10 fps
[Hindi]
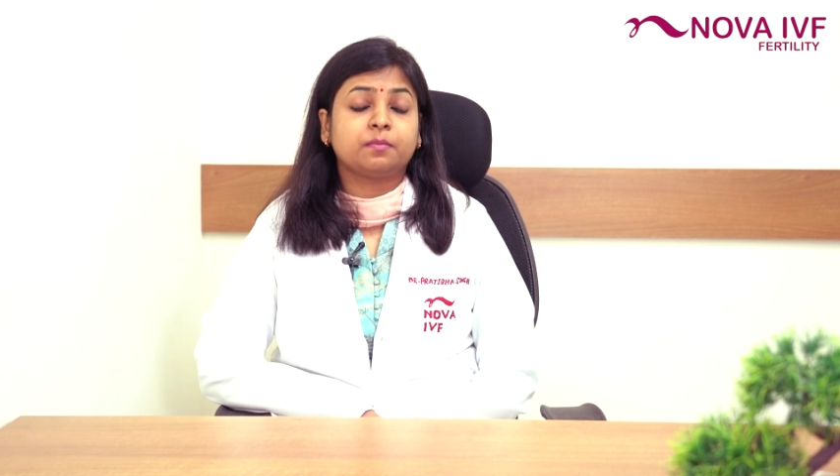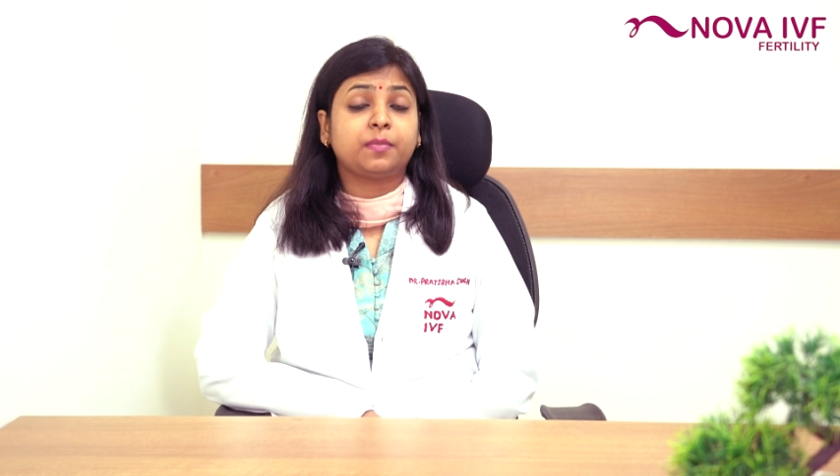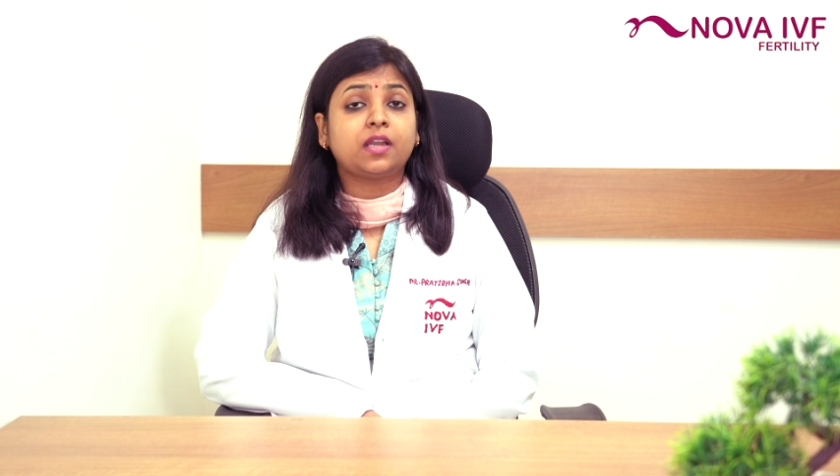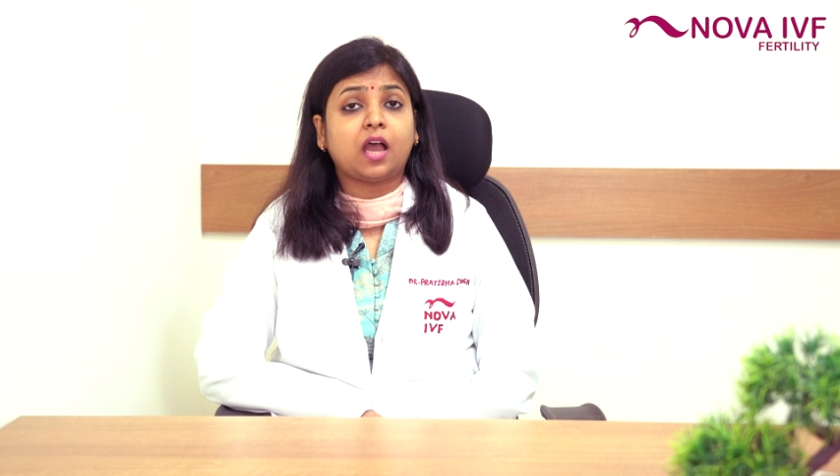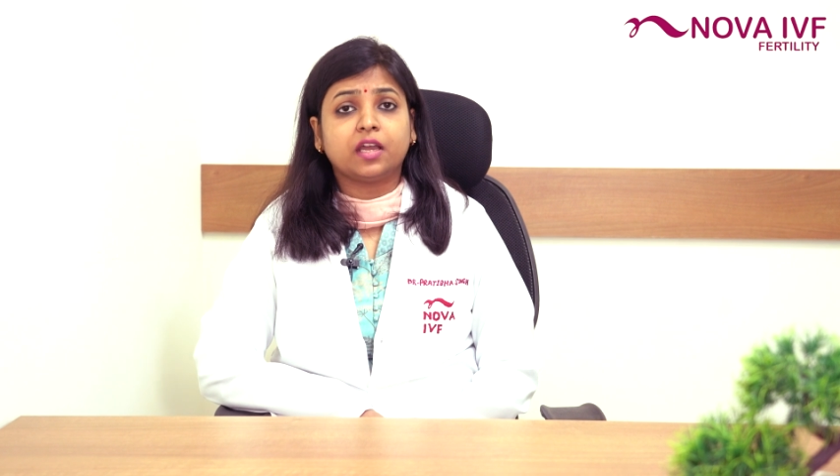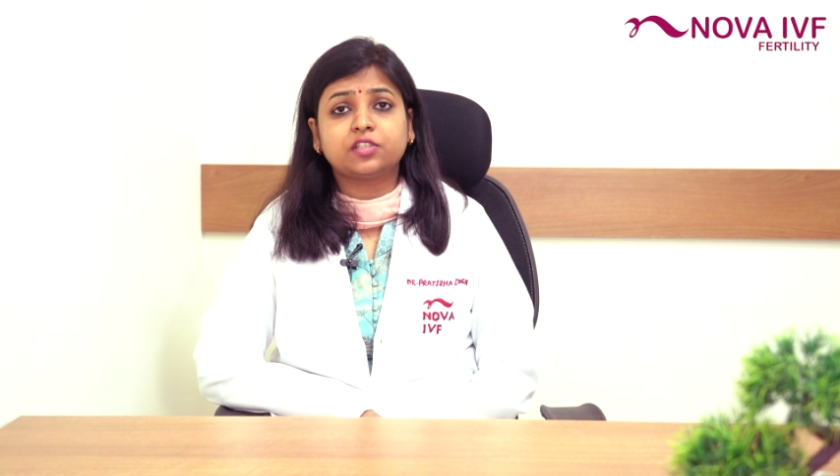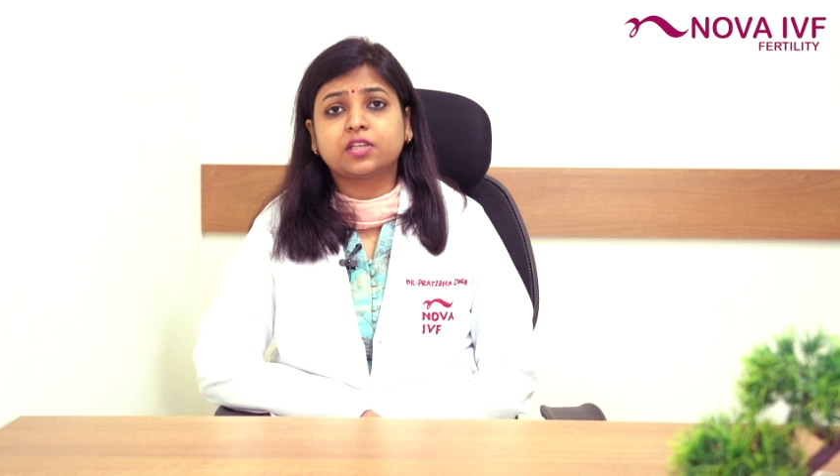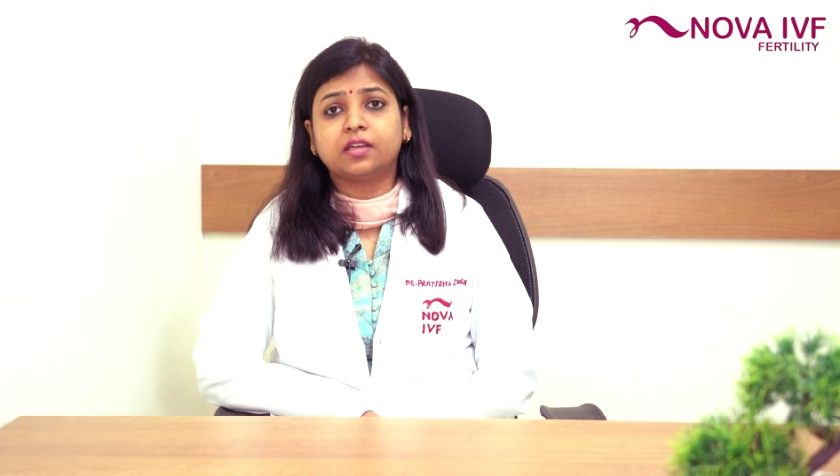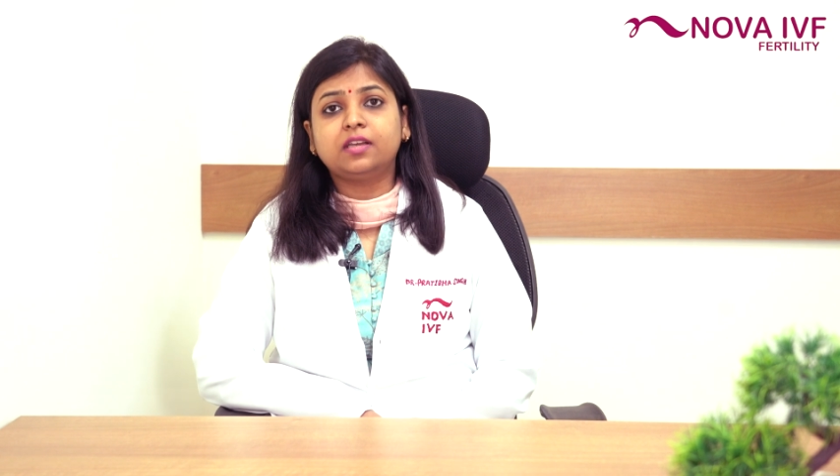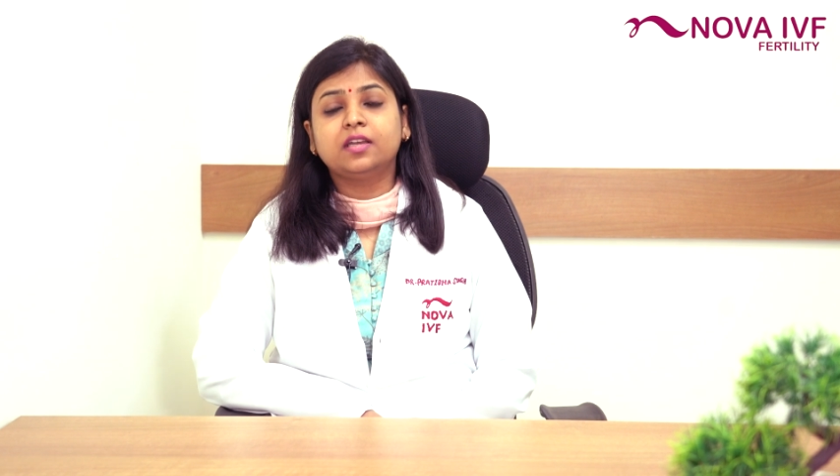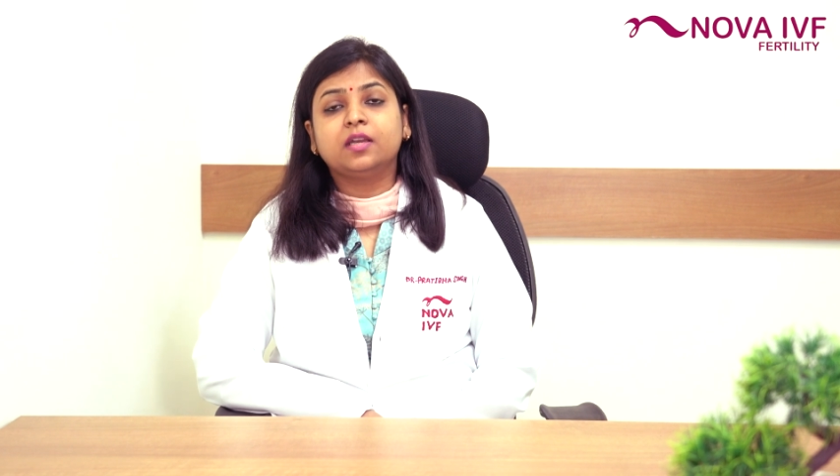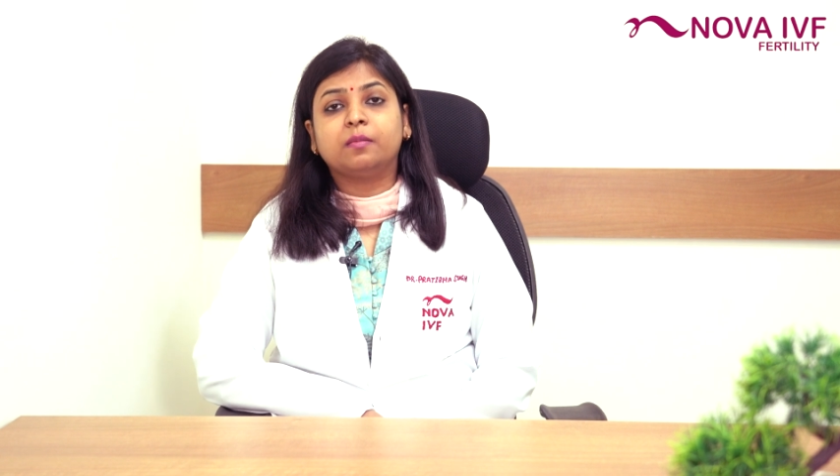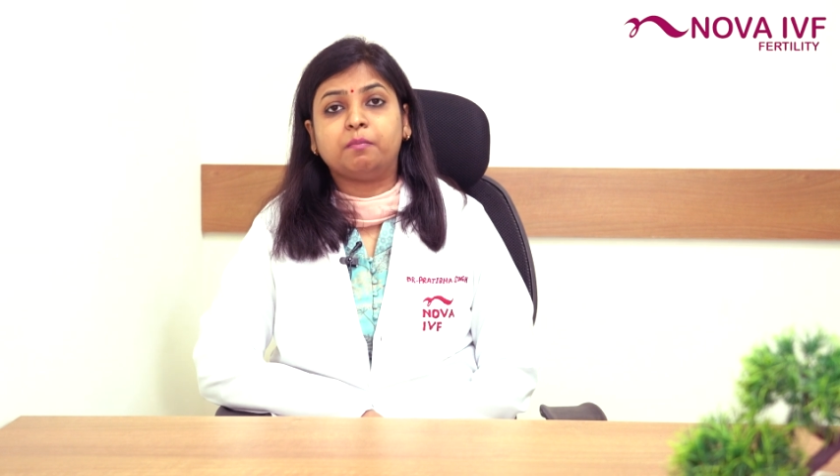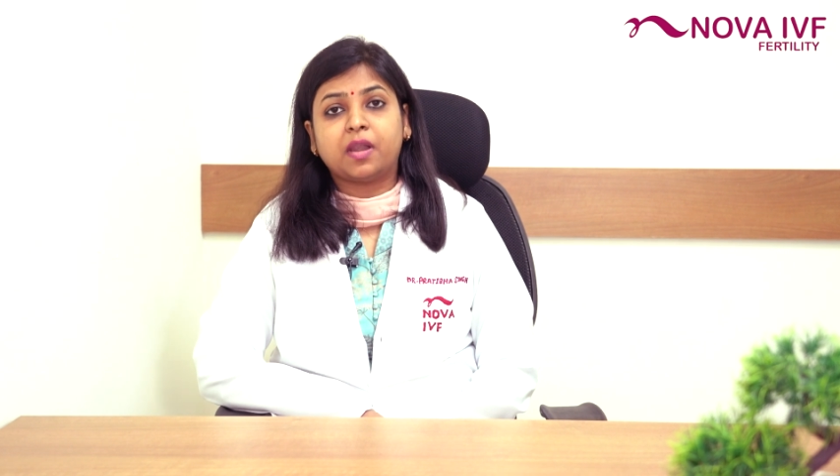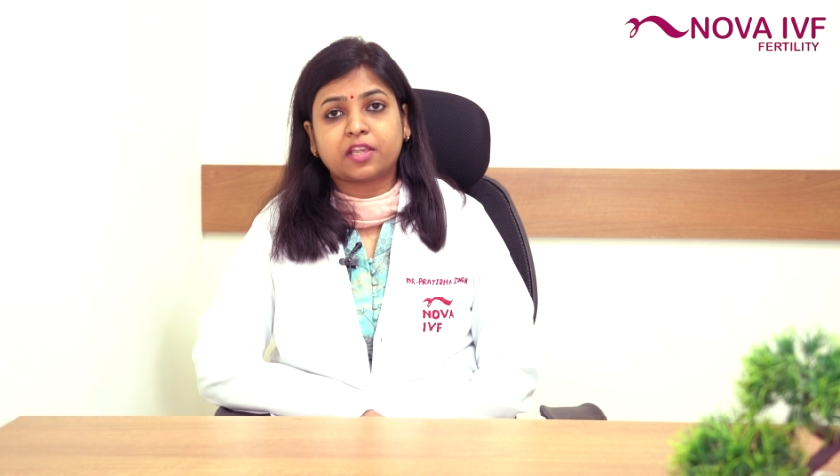बट आजकल
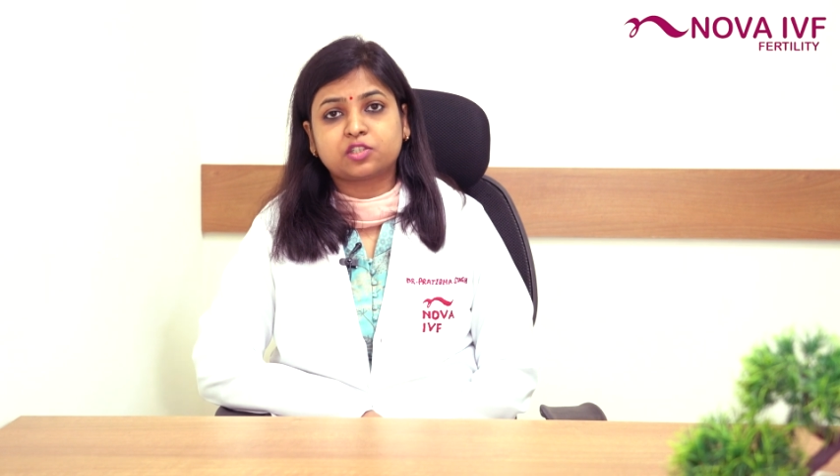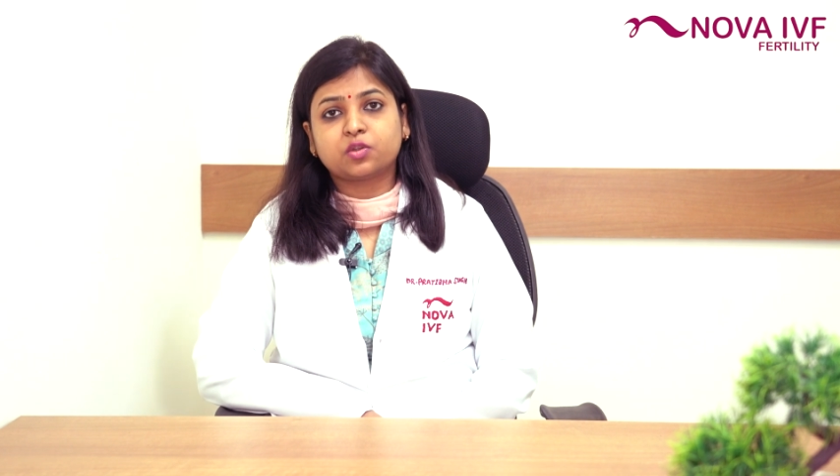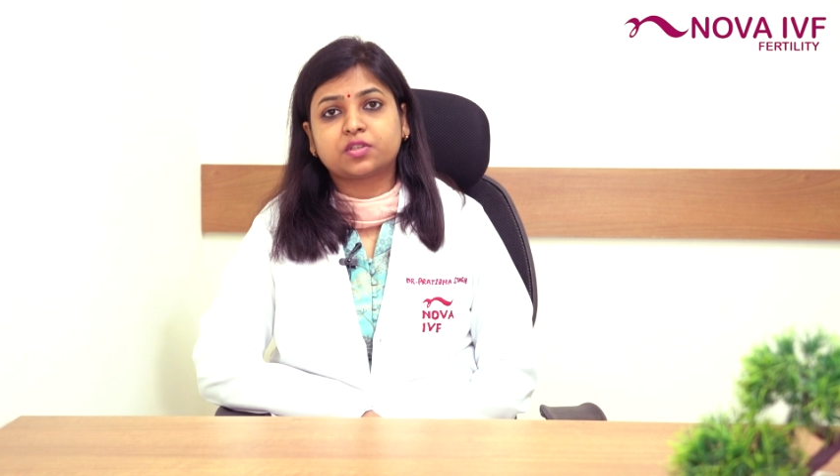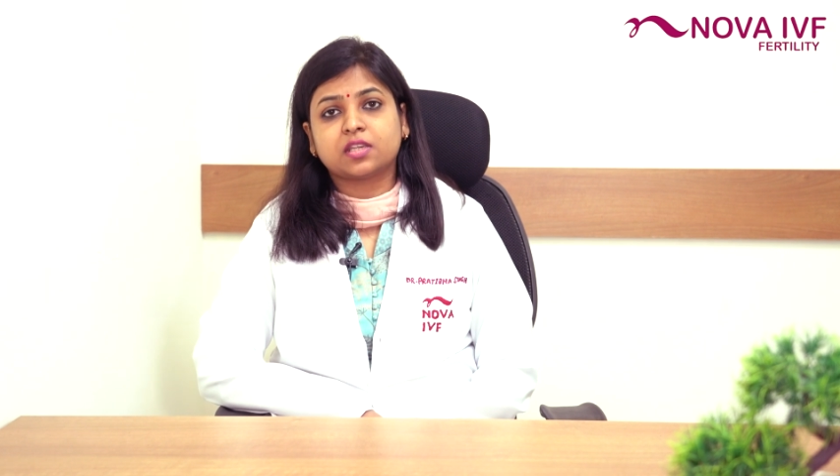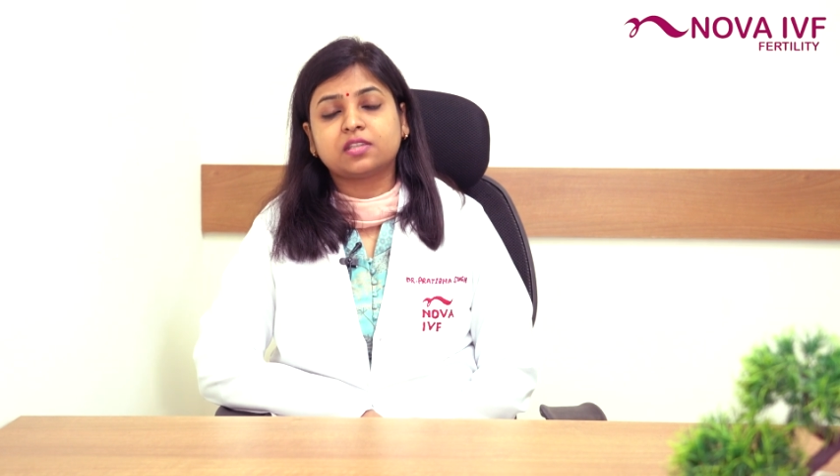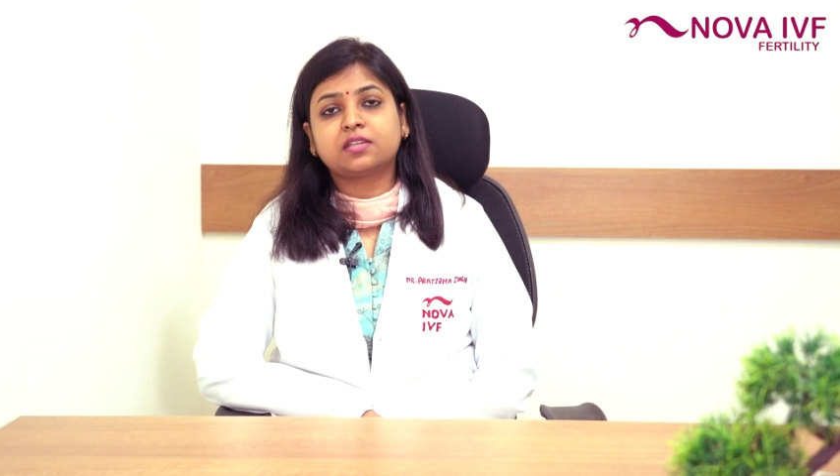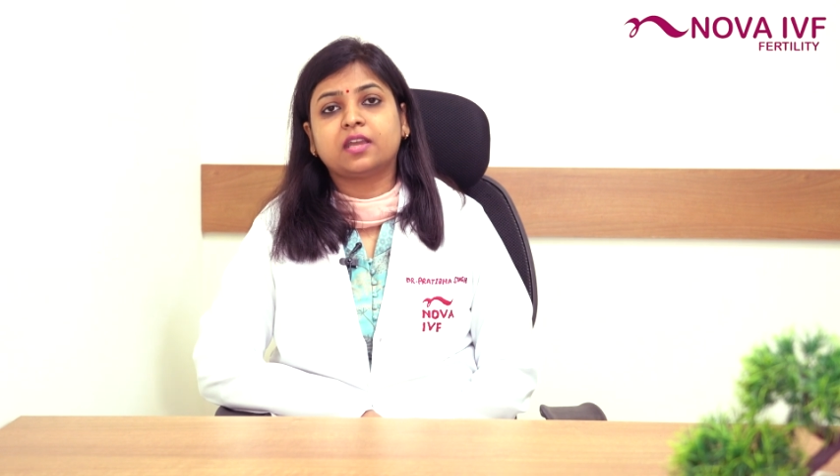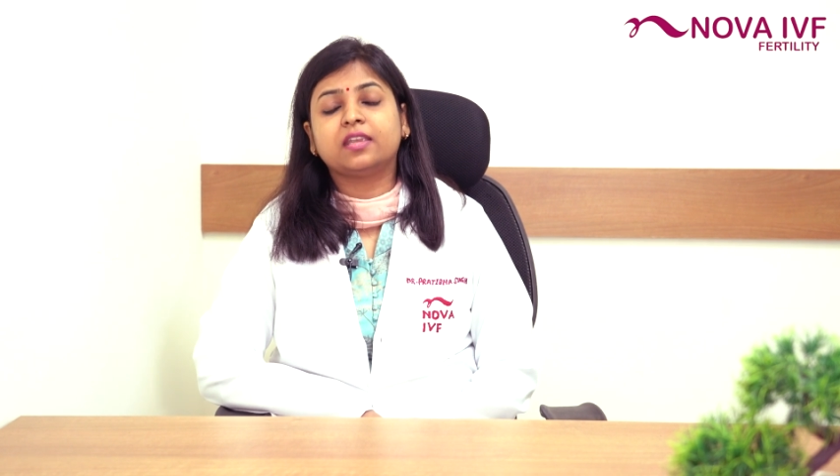ब्लास्टोसिस्ट